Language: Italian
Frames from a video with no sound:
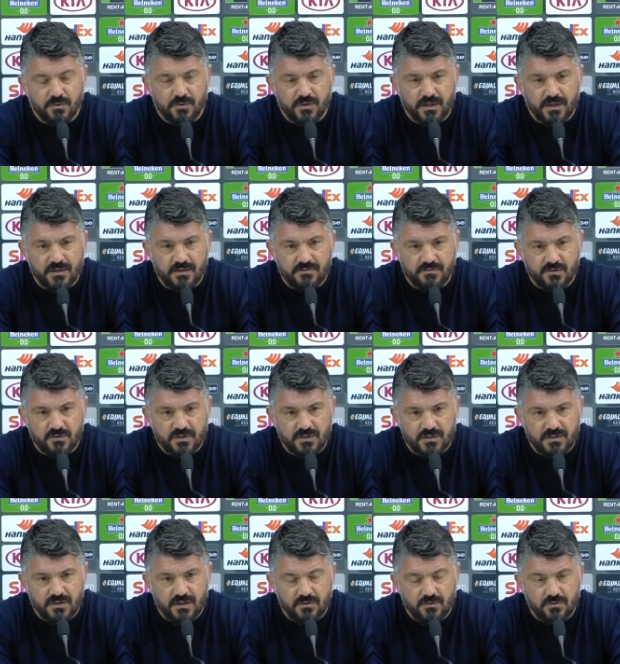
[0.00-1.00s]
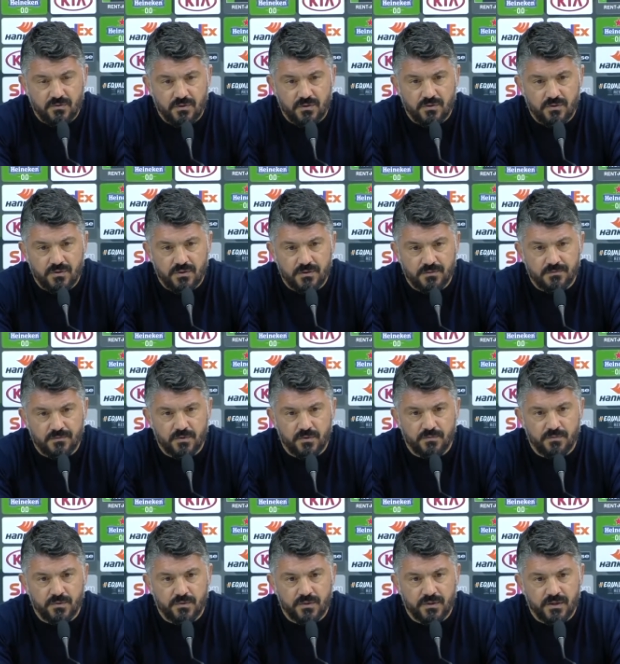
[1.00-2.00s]
grande forse è stato quello di non
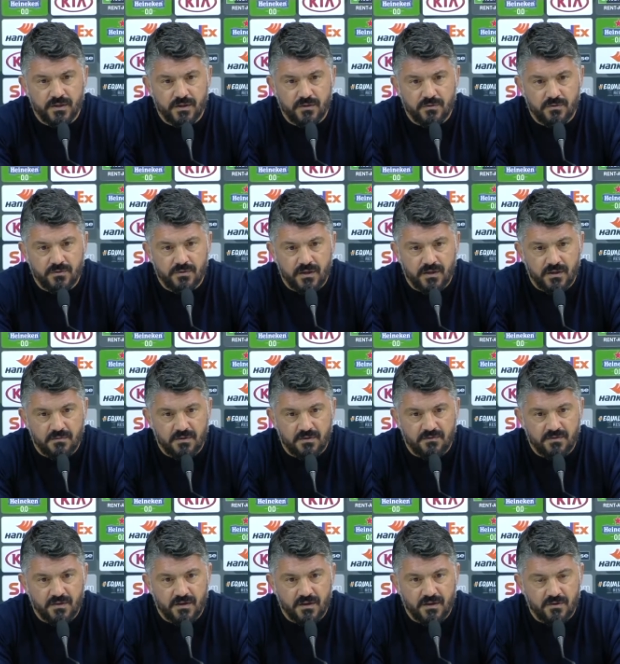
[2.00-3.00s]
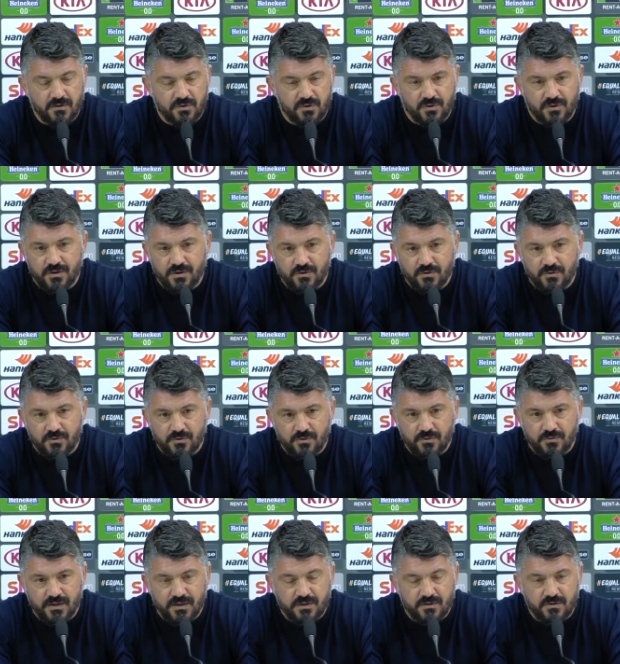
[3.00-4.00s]
poter raccontare ai miei figli che ho giocato contro
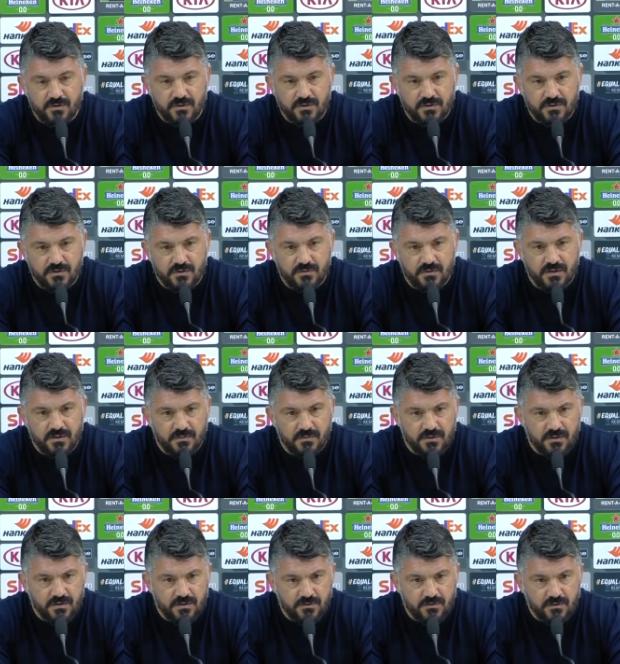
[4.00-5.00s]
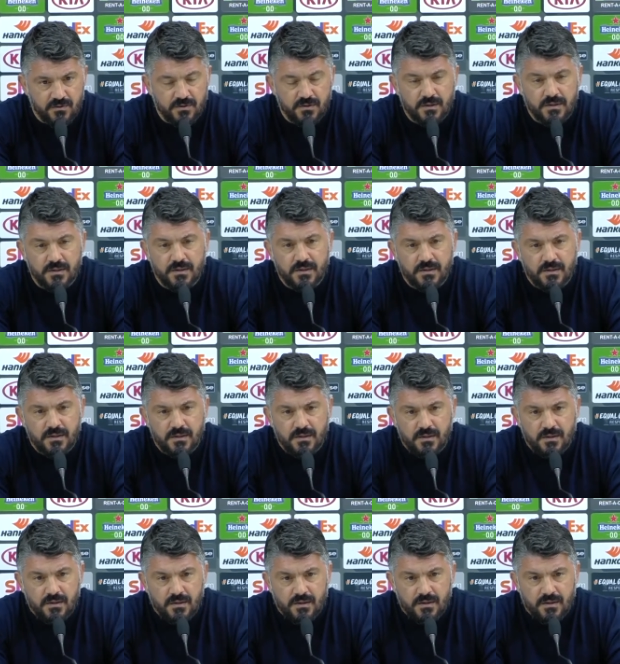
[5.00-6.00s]
Maradona, sicuramente prendevo
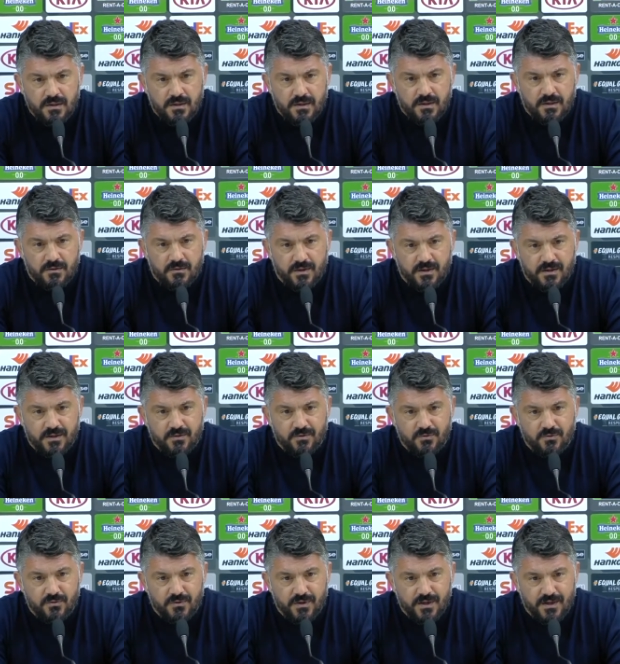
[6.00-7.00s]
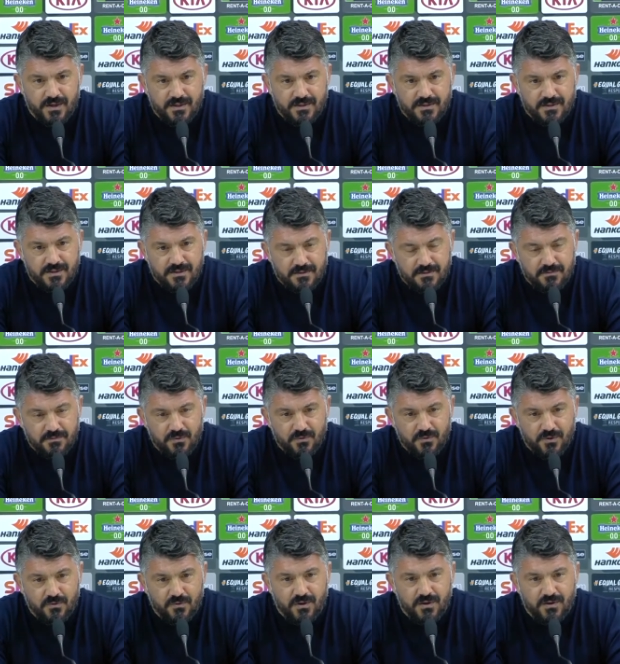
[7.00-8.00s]
qualche tunnel, anzi più
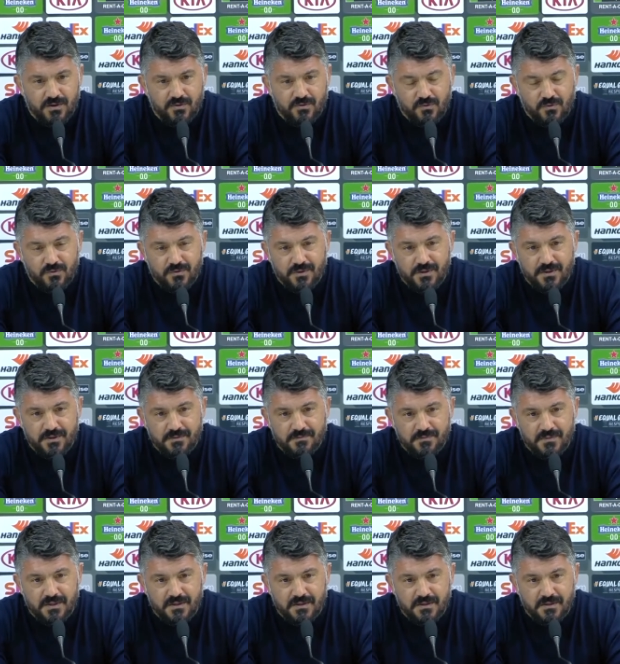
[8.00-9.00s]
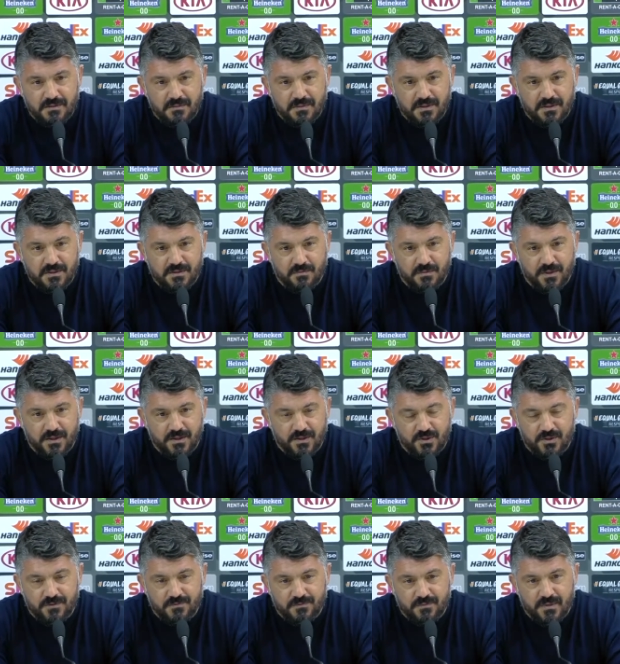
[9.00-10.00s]
di qualche tunnel, e mi
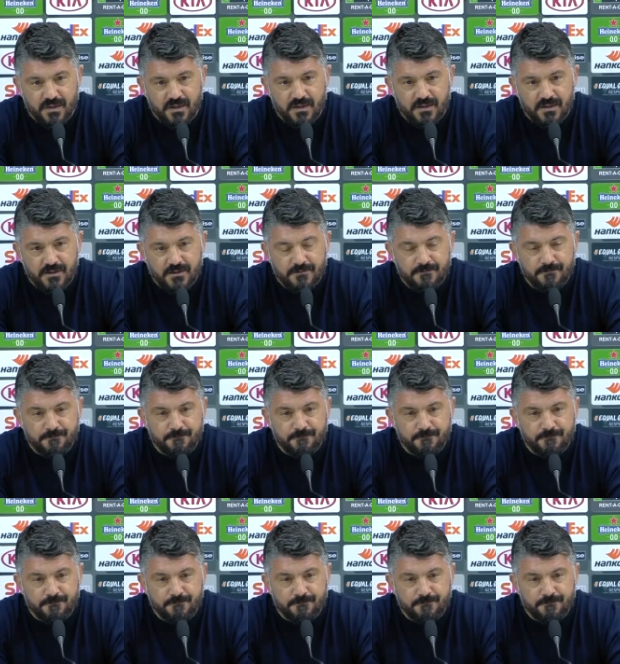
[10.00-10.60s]
dispiace. Ma